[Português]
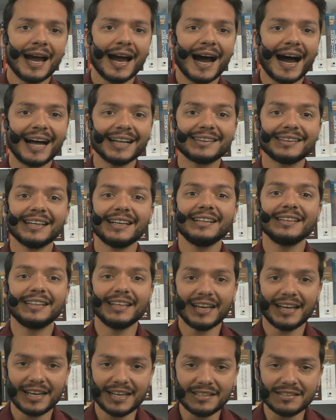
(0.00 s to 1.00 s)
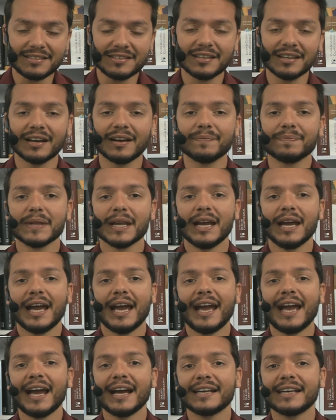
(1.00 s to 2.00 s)
a tendência
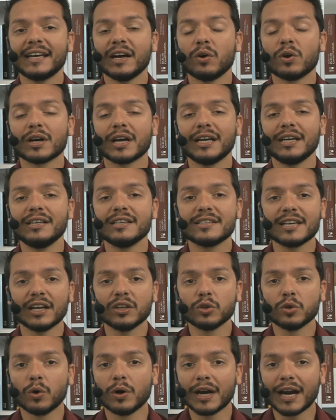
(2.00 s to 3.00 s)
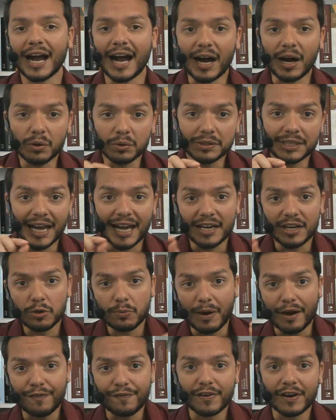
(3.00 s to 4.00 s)
é que a organizadora altere
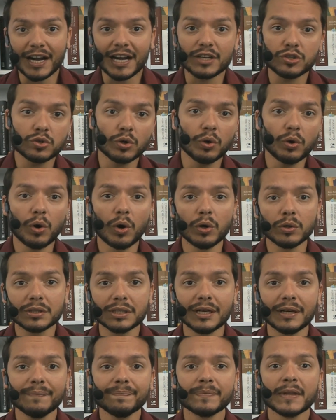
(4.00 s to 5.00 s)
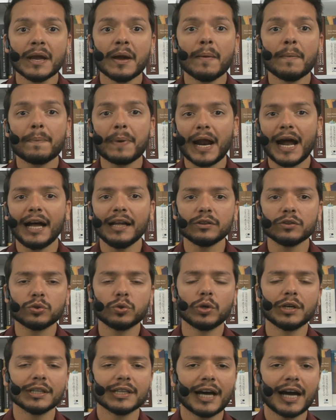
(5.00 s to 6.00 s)
uma frase ou outra para
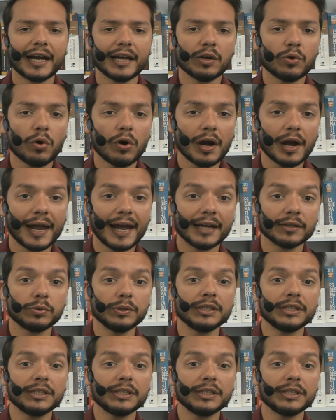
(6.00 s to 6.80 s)
tornar incorreto.